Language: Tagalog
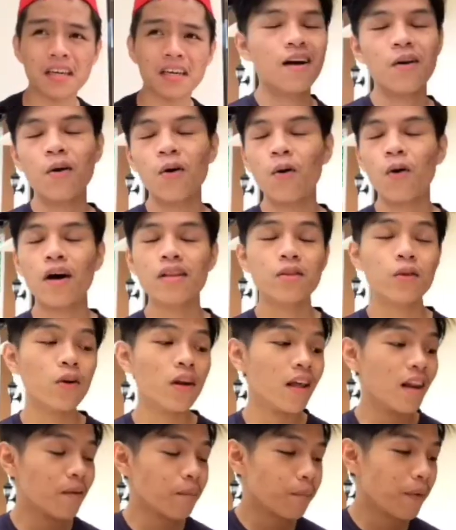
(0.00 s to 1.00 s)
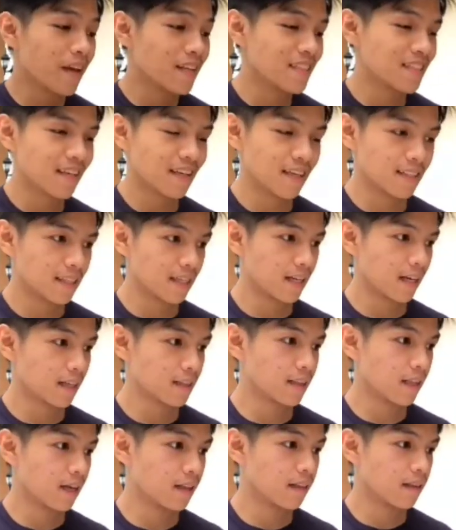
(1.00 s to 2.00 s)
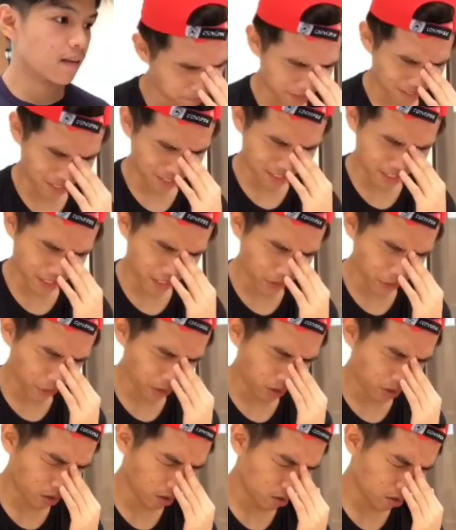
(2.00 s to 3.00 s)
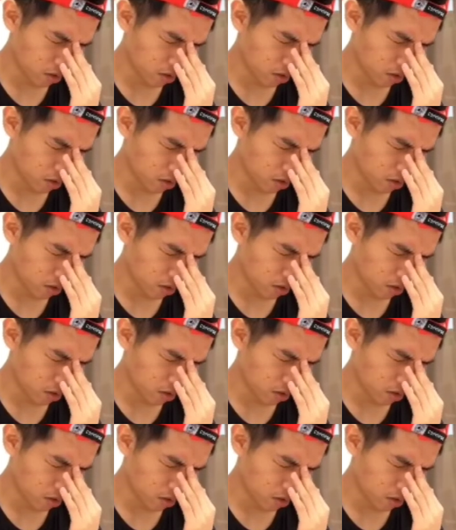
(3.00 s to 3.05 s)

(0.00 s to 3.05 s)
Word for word: Kalokohan tol, ilang beses ka na sinaktan. Pasensya na tol.